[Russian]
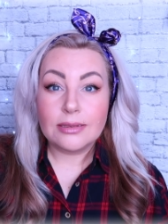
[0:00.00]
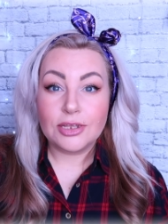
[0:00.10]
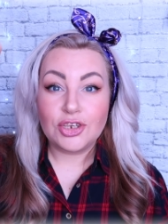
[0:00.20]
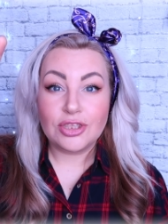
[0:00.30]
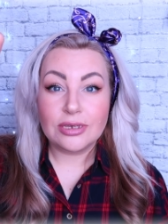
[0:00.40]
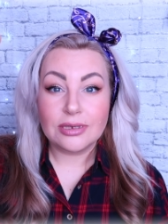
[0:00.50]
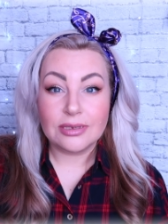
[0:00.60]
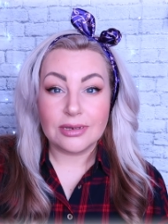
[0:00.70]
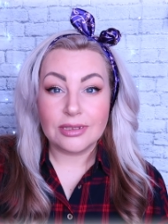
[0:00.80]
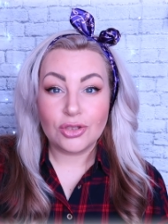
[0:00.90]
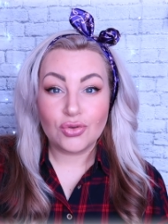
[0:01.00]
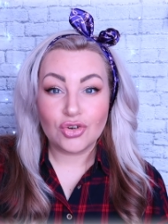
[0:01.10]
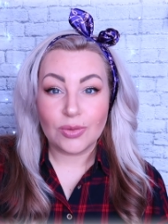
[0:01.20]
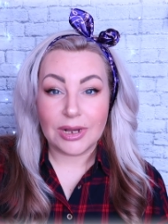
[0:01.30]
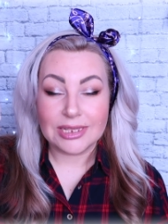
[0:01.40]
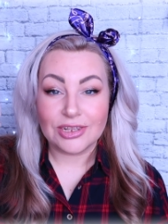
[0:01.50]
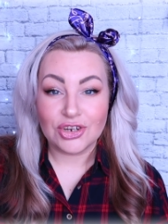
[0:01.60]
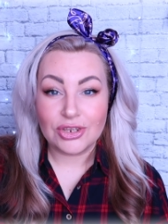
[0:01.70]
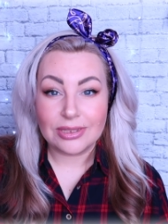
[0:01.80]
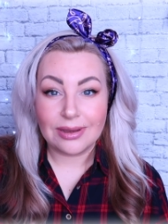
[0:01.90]
Значит, это тоже масло
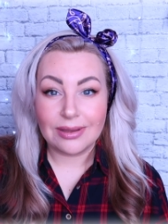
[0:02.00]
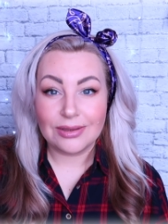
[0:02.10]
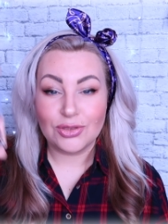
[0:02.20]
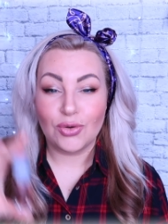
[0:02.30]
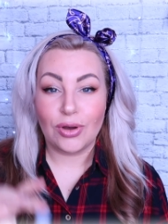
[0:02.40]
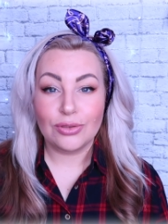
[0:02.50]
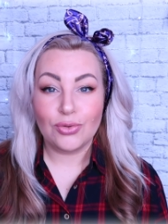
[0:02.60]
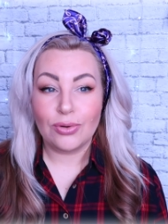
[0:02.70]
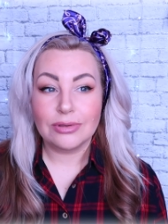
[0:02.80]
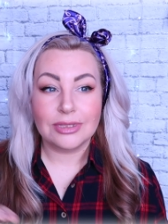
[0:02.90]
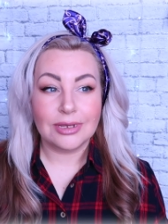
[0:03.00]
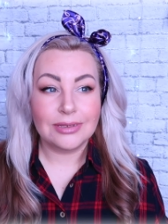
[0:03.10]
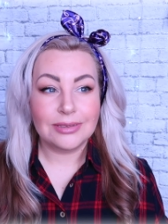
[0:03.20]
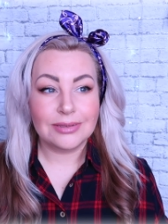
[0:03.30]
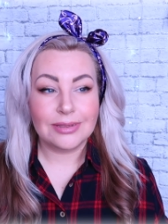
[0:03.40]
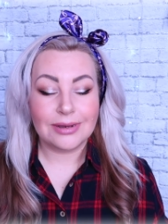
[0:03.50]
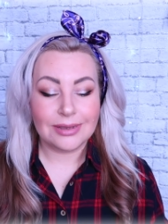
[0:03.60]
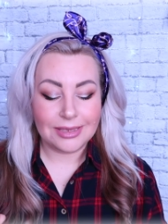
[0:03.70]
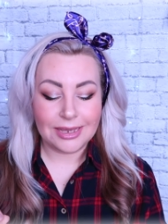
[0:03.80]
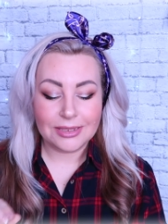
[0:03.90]
жидкое, но оно, знаете, так
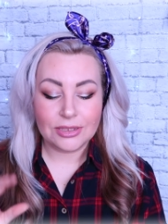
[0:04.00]
я